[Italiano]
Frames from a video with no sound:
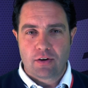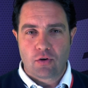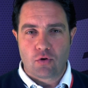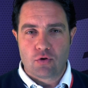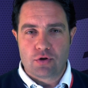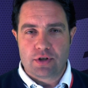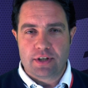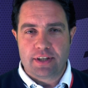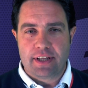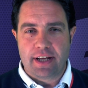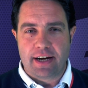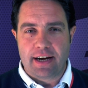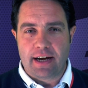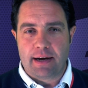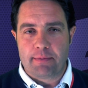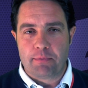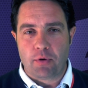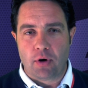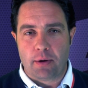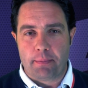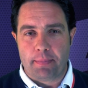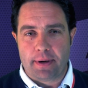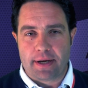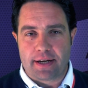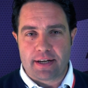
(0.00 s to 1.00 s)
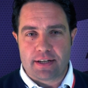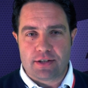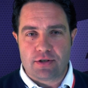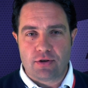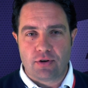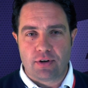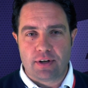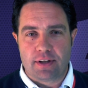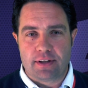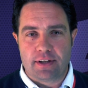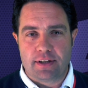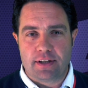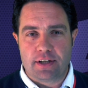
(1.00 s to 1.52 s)
Consideriamo
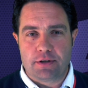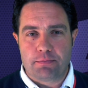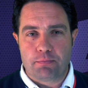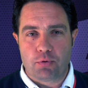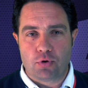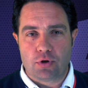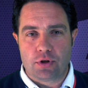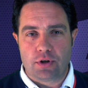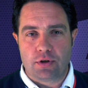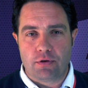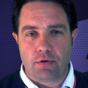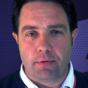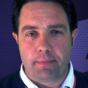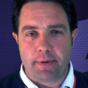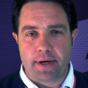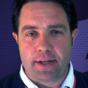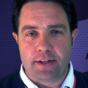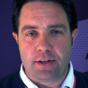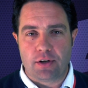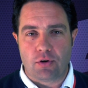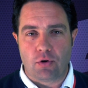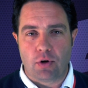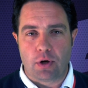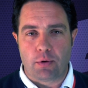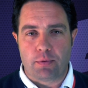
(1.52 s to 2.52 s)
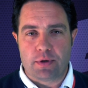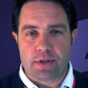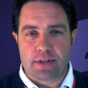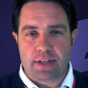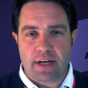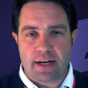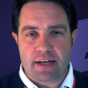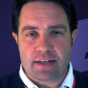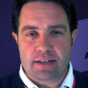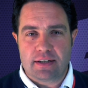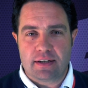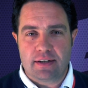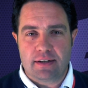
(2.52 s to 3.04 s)
l'applicazione del dispositivo medico
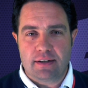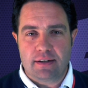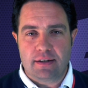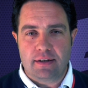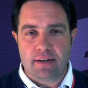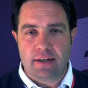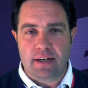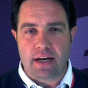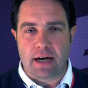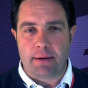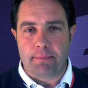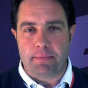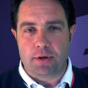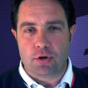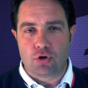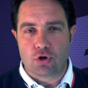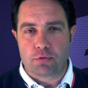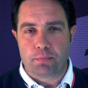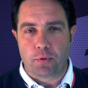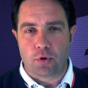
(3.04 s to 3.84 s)
Equistasi in ambito